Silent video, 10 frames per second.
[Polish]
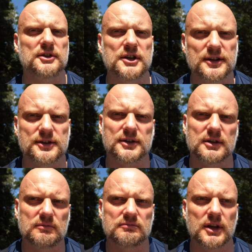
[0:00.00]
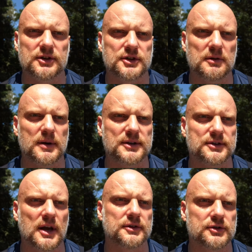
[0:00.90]
nic, na życie bez
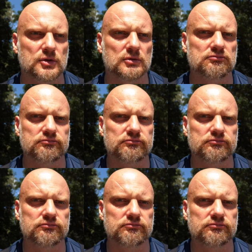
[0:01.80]
sensu.